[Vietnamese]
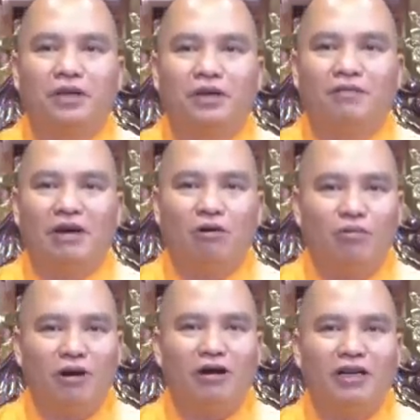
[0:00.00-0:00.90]
và
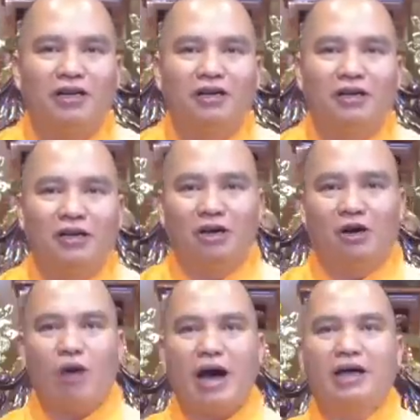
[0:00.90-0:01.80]
hôm đó thì
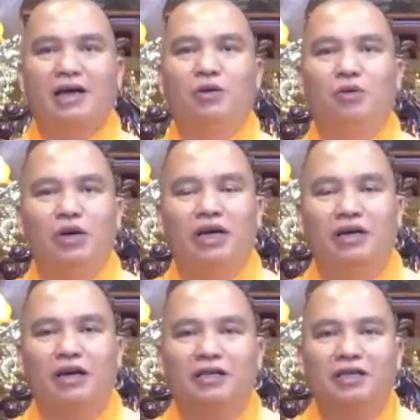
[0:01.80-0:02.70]
ngoài cầu nguyện
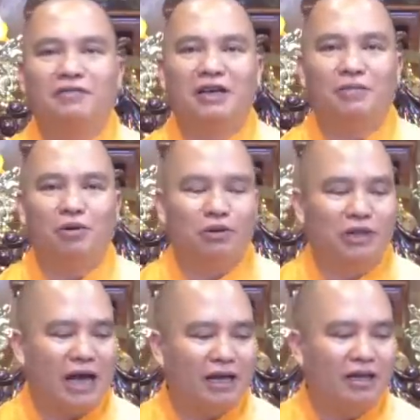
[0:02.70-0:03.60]
đó, ờ, chư Phật Bồ
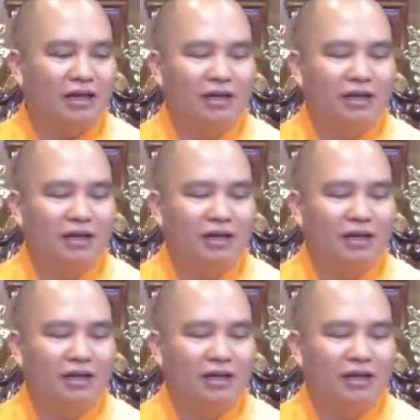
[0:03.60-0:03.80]
Tát đó,